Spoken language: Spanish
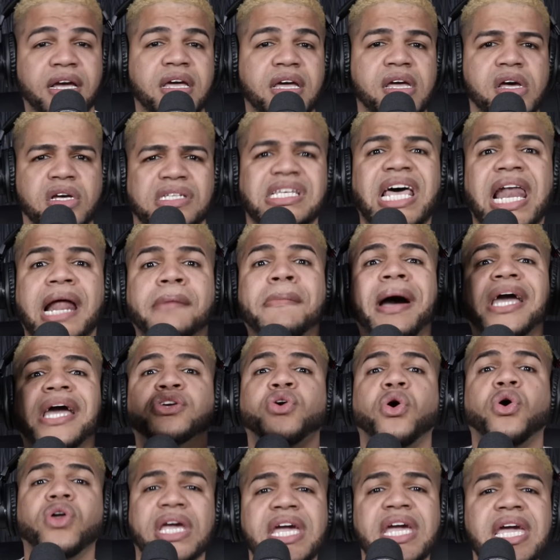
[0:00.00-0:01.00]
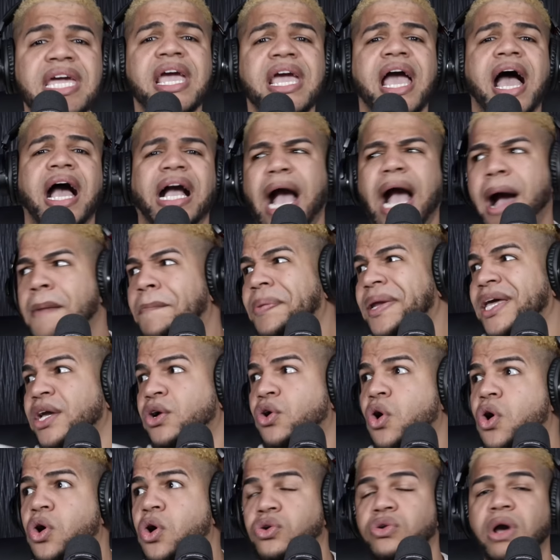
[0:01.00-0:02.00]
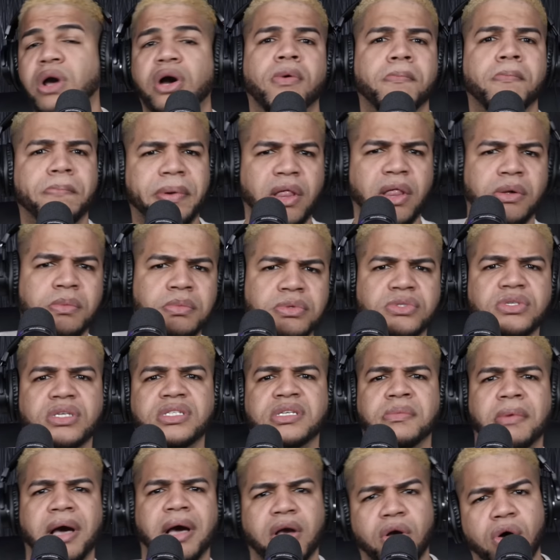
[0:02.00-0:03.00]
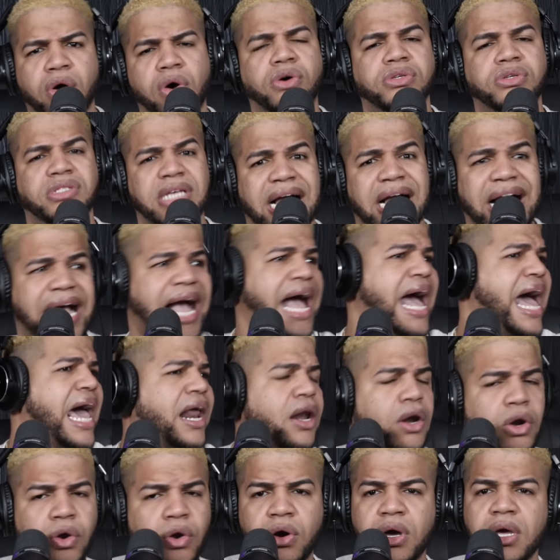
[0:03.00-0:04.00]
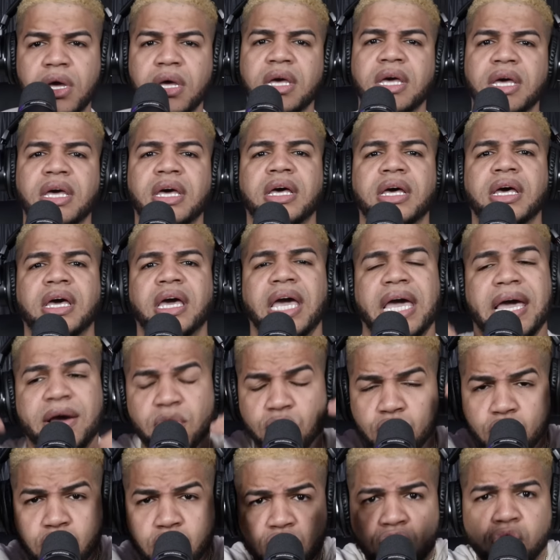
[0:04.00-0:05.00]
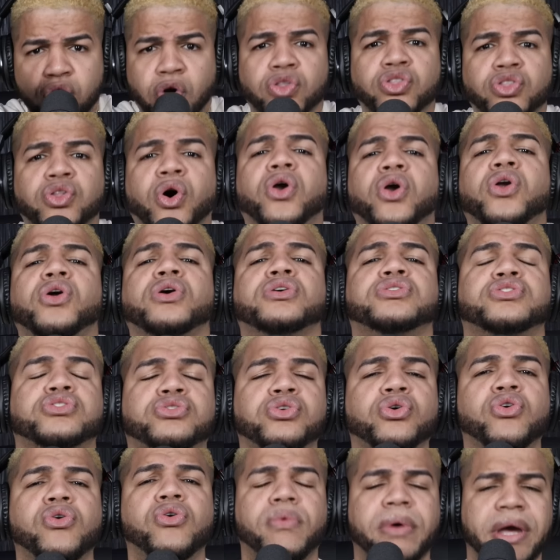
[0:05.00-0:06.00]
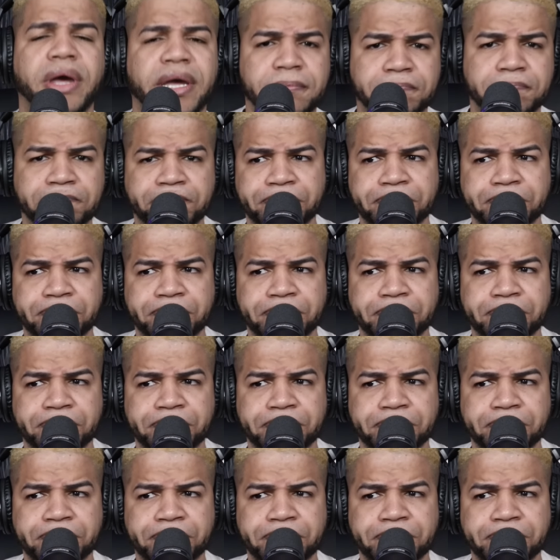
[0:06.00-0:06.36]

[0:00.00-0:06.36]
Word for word: O sea, la mayoría, Capricornio ha comprado muchísimas cosas, Carlos. Uno no lo sube